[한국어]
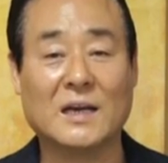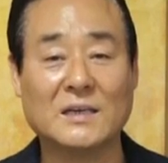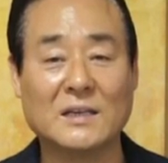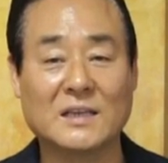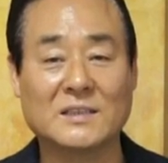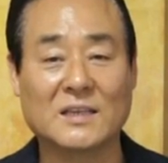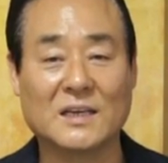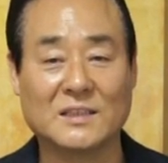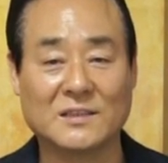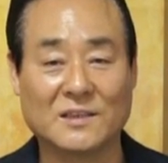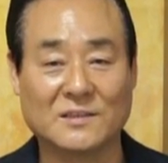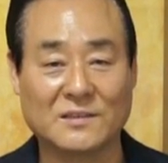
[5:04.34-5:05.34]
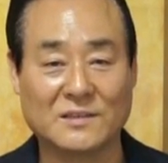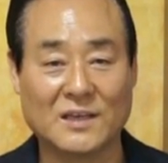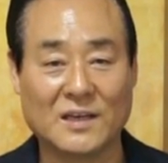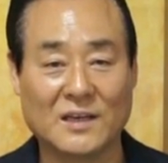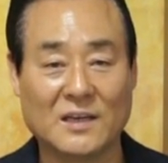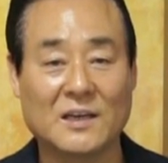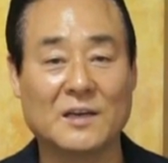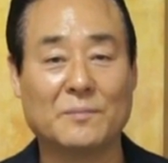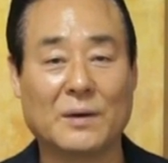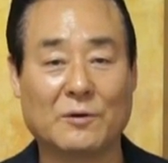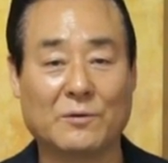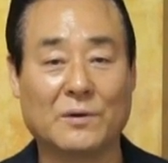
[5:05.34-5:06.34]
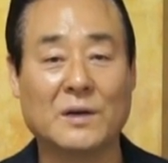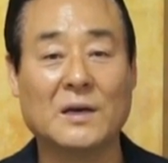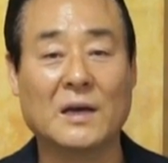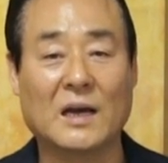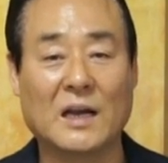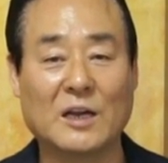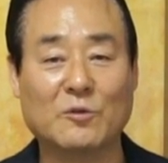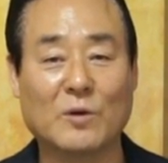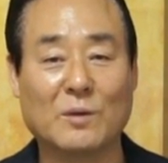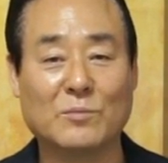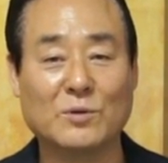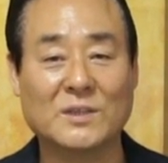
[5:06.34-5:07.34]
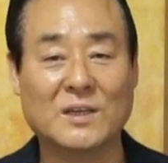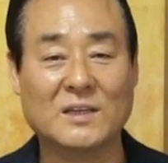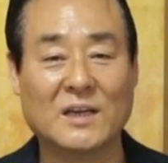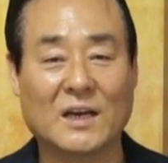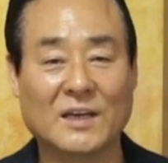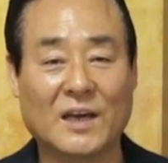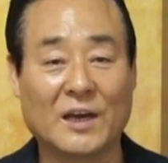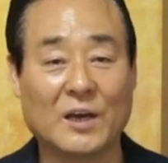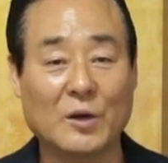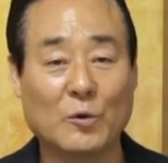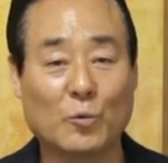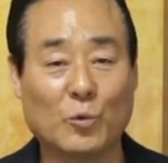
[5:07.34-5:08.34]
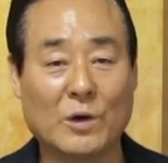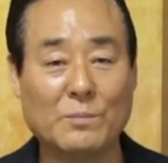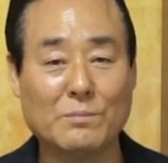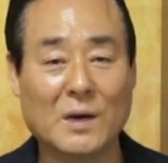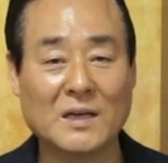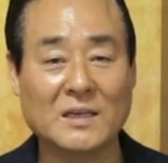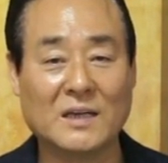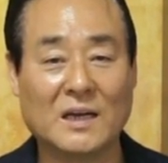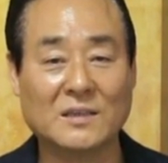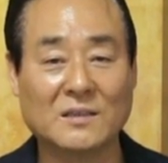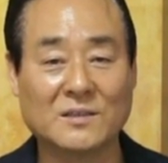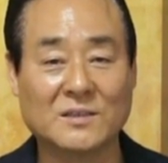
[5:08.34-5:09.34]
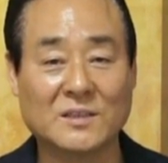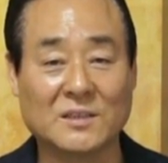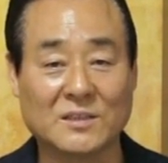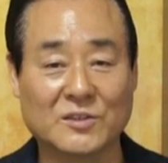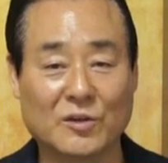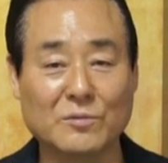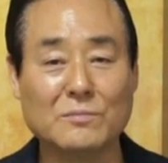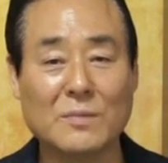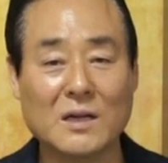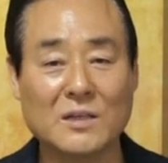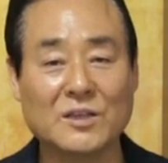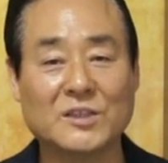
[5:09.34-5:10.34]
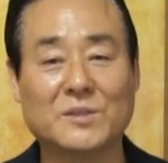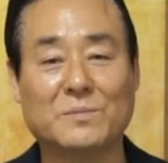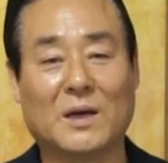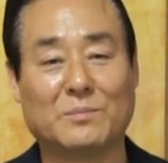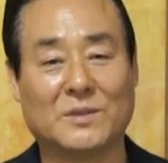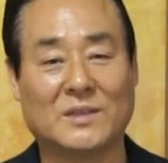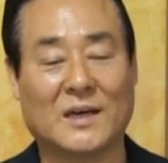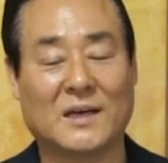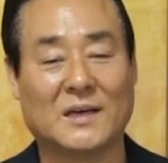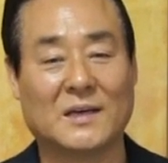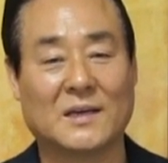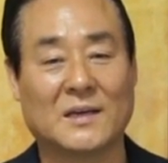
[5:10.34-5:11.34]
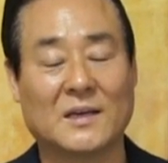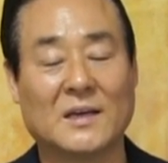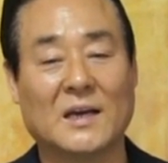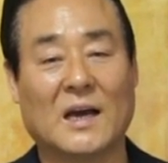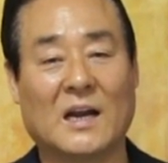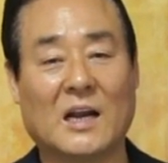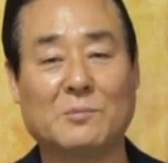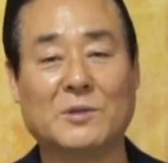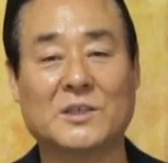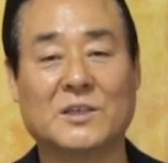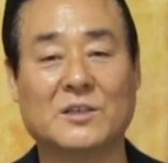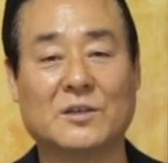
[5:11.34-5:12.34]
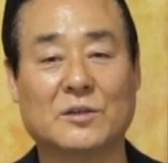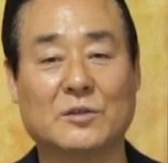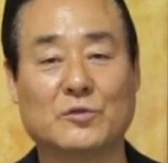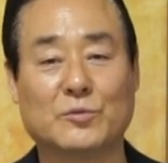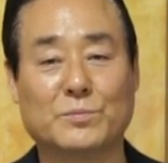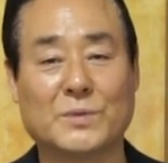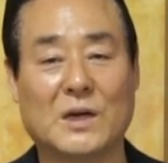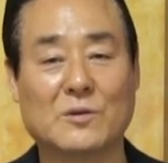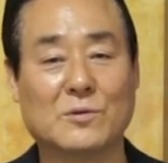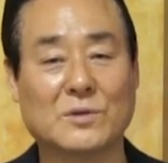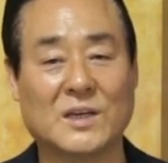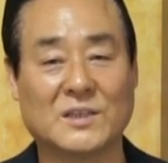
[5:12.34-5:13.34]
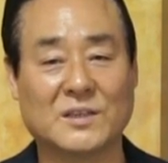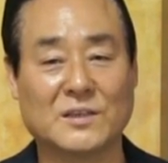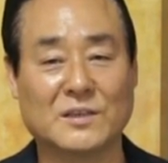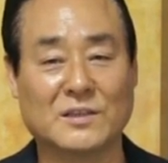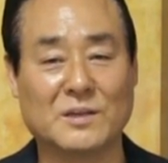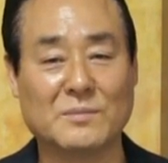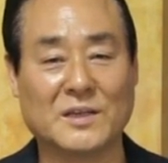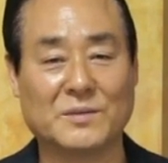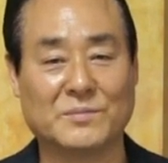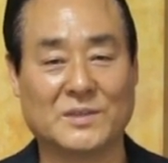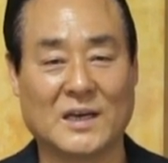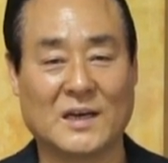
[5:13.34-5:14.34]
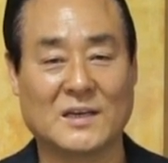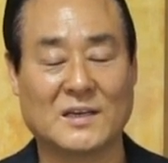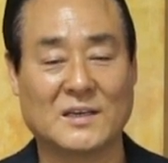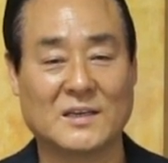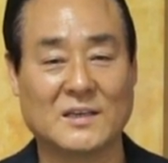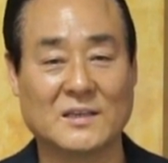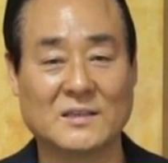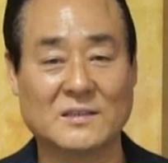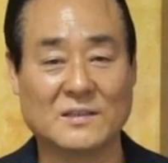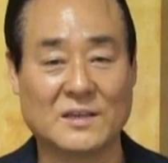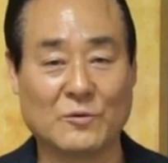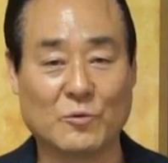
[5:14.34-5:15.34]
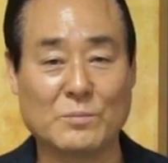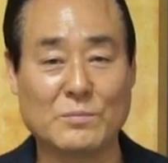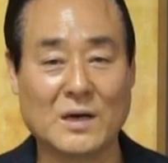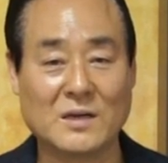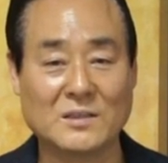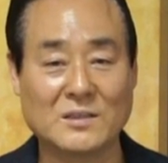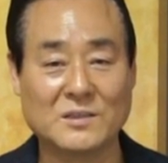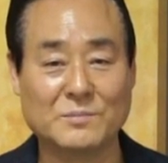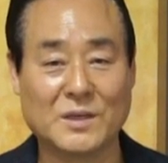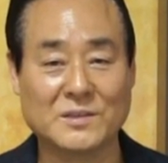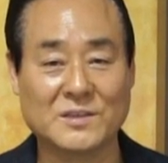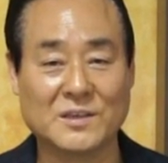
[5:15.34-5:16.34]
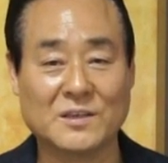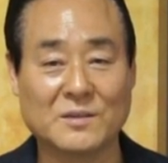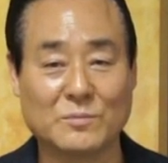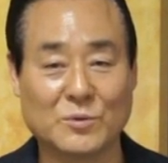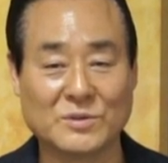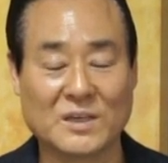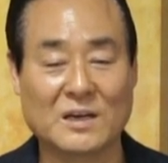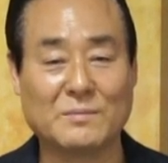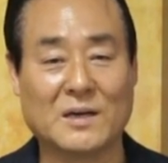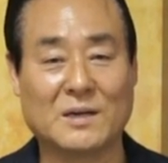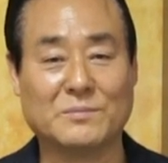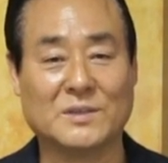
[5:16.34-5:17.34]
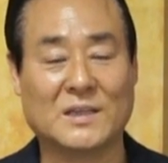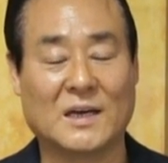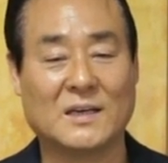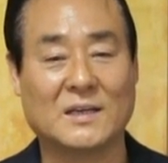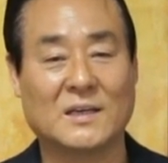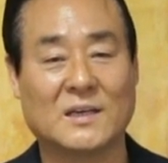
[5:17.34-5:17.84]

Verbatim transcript: 한 가지가 있었는데 바로 하나님과 모세를 향해 원망이라는 것을 정말 열심히 합니다. 하나님은 기적을 준비하고 계셨는데 말입니다. 그들의 원망을 들으면서 모세가 말합니다.